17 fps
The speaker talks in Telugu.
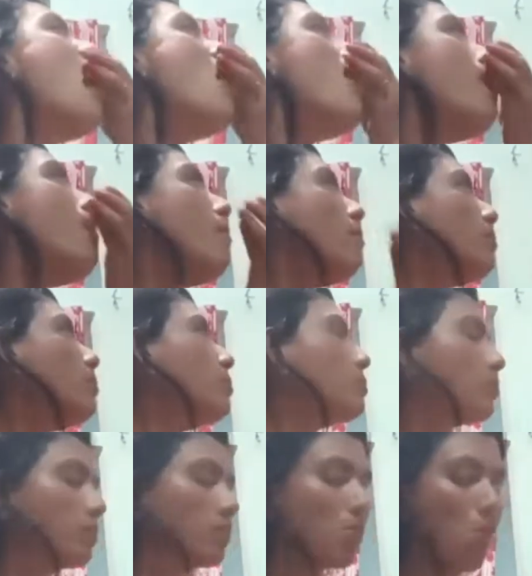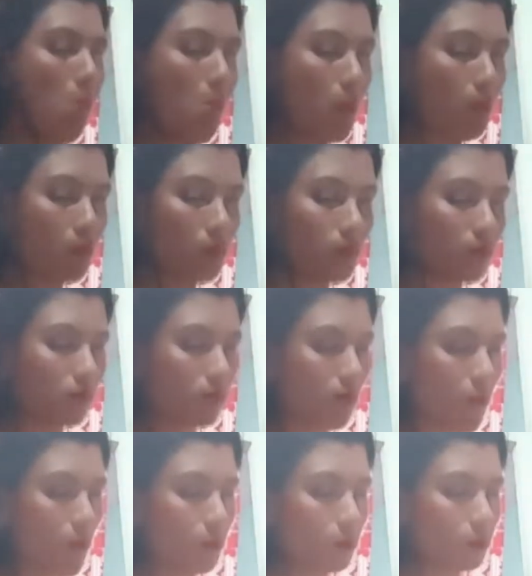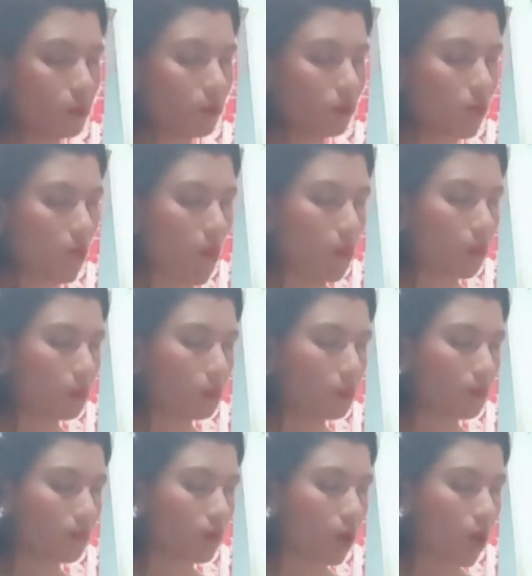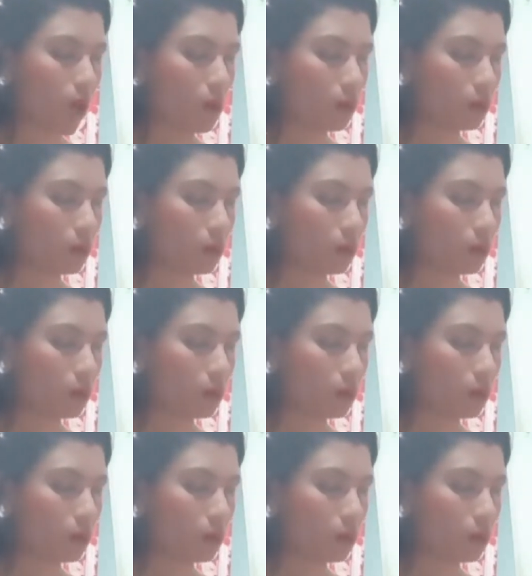సో ఇక్కడ వచ్చేసి నేనైతే స్వీట్ కన్నా అయితే తినేస్తున్నాను అండి